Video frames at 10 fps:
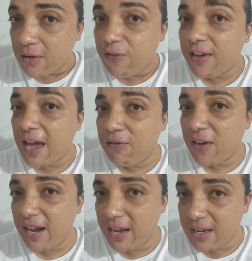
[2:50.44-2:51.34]
Fiquei
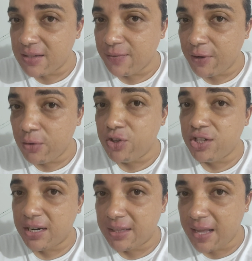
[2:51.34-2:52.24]
feliz, viu,
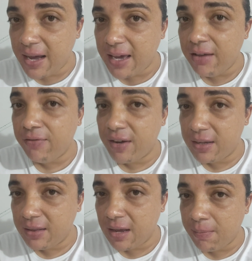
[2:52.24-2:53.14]
Jana e
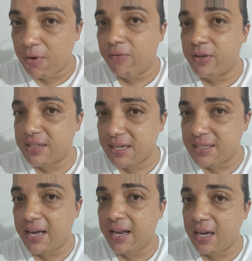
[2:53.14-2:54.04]
Wanda, por vocês
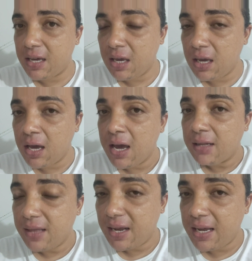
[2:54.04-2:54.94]
estarem aqui,
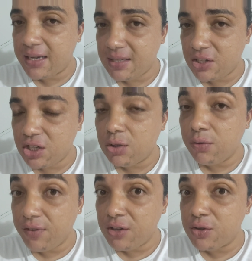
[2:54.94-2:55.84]
terem
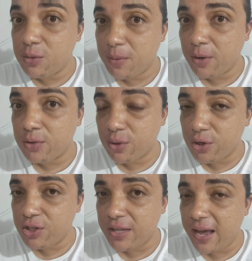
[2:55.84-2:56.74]
assistido vídeos meus
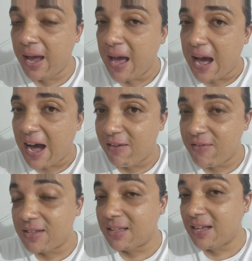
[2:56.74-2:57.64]
hoje, né? A
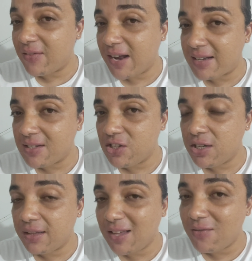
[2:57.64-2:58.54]
Wanda tava lá
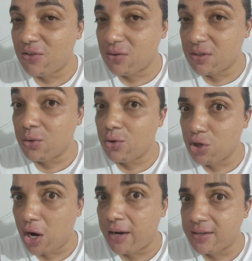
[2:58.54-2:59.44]
assistindo até videozinho
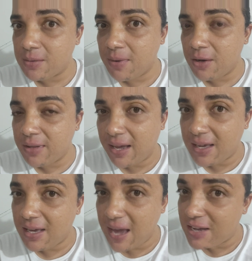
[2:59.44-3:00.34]
shorts meu, né?
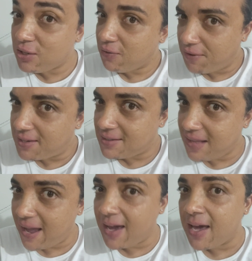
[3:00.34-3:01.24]
Que é difícil,
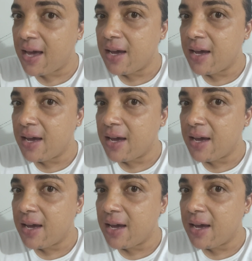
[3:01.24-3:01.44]
né?